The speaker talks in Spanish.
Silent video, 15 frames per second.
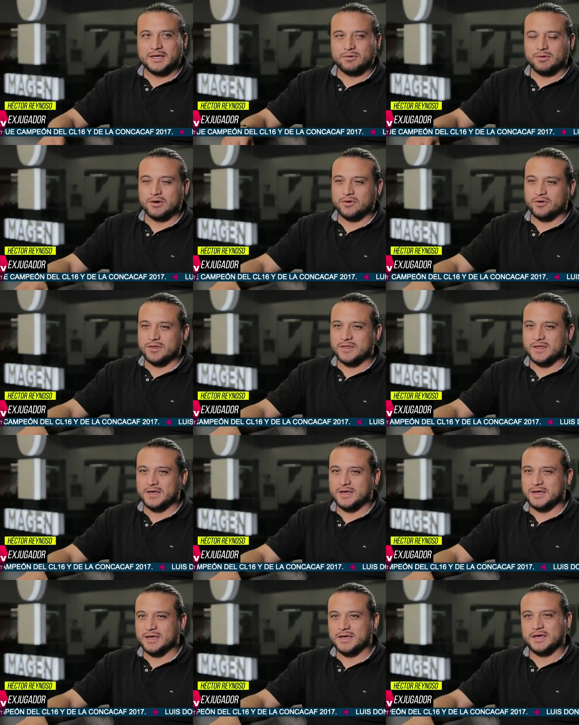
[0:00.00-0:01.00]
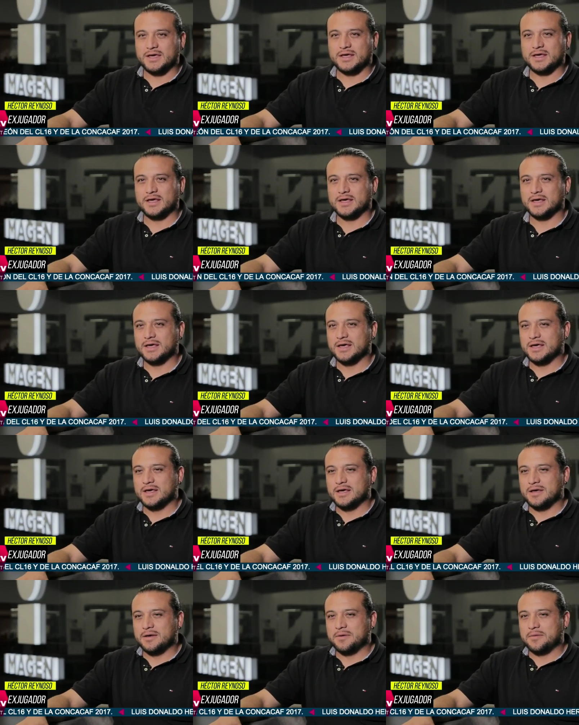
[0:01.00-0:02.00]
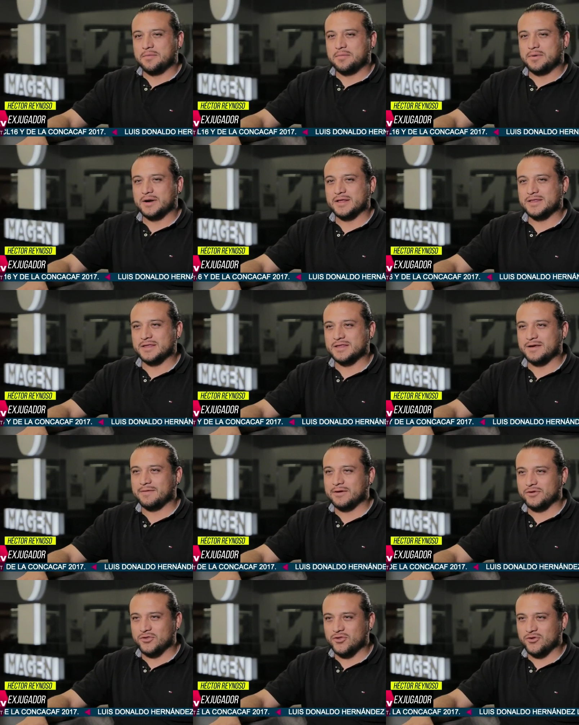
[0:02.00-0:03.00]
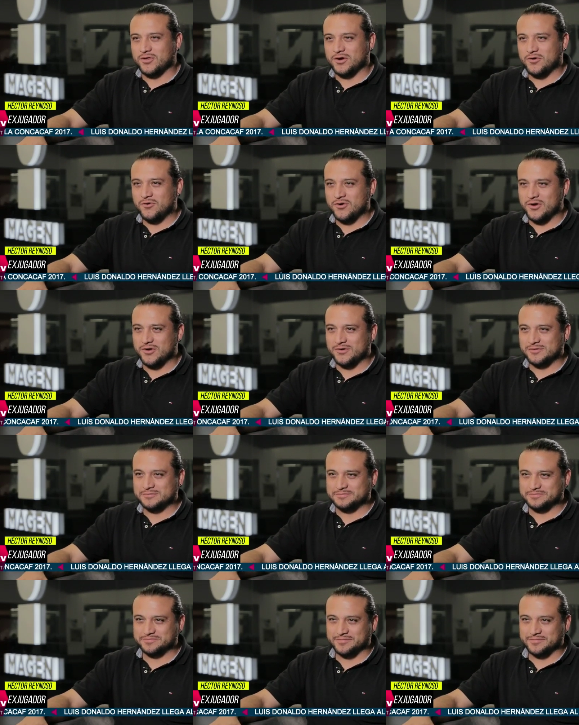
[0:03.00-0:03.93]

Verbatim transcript: Y bueno, este, para este sábado 8 de junio,